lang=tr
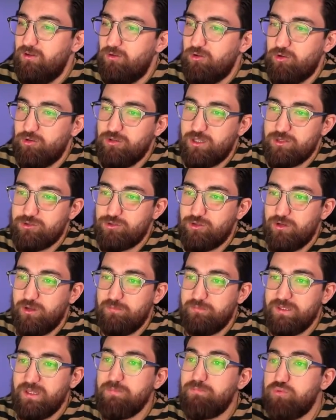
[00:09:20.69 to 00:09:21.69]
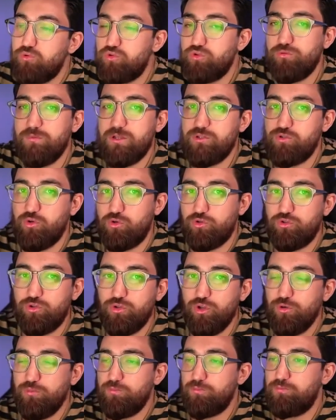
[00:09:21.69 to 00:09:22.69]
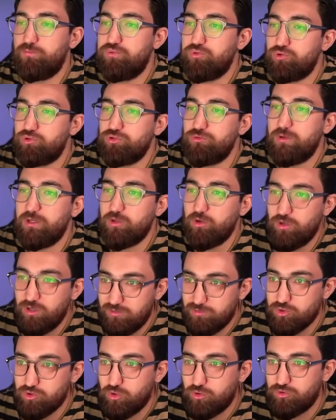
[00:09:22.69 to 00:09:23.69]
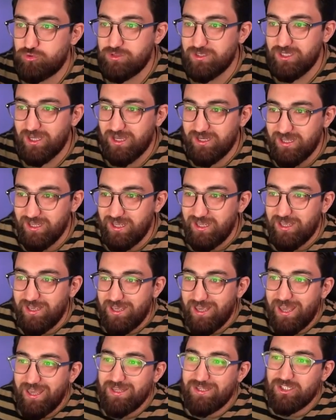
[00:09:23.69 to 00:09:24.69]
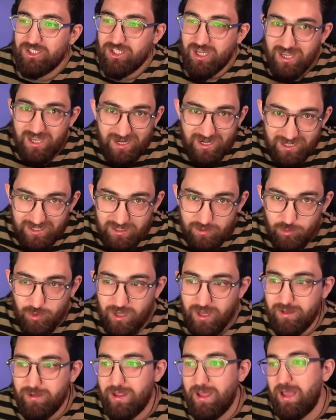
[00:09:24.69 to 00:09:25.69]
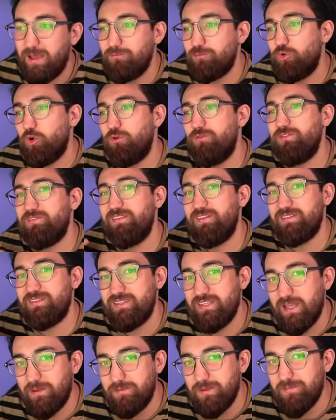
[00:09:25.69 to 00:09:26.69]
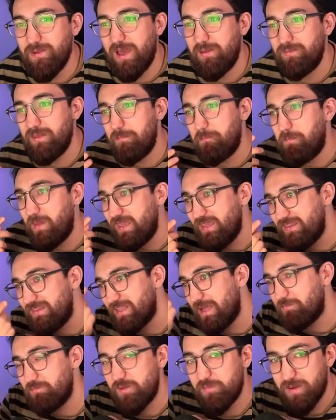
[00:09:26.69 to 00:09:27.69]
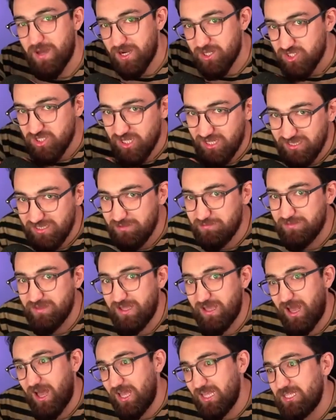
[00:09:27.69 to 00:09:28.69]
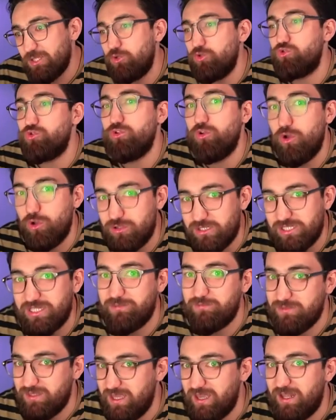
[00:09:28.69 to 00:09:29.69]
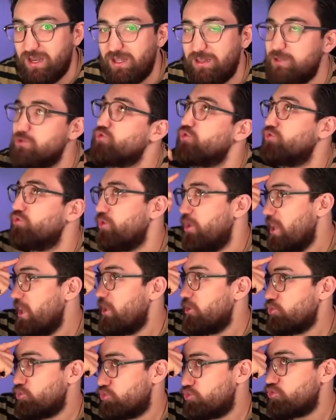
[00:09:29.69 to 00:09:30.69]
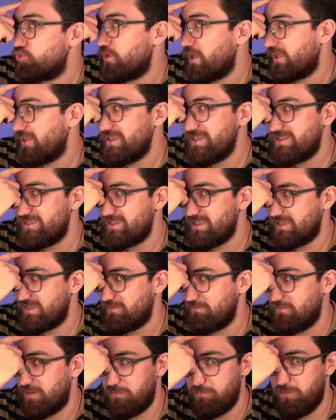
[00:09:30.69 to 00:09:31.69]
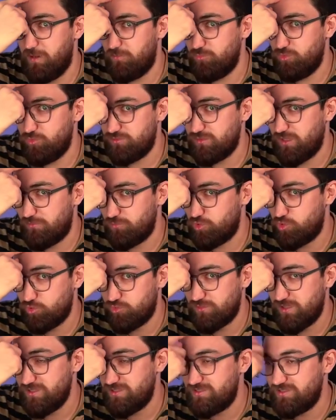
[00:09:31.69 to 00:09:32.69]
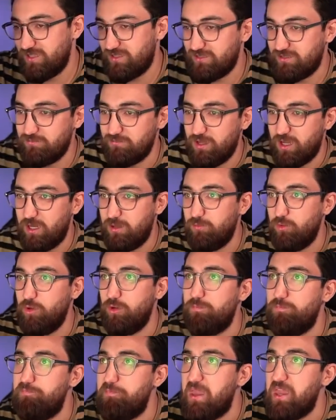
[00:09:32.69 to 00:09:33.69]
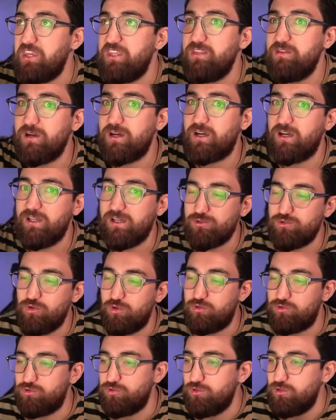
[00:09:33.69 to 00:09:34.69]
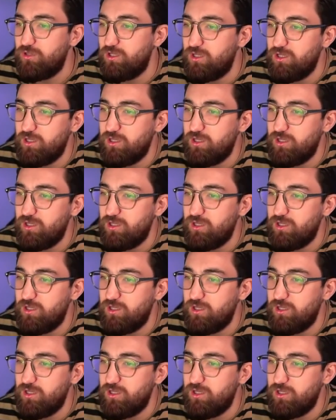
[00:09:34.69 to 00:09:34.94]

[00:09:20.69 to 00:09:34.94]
Ondan sonra bir de burnuma soktu. Burnuma da öyle bir soktu ki hani şey herhalde bu. Hani hem Covid testi yapayım hem de beyinden bir parça alayım da IQ'sunu ölçeyim diye herhalde. Çünkü şurada hissettim ben pamuğu. Tam şurada hissettim yani. Böyle beynime kadar soktu.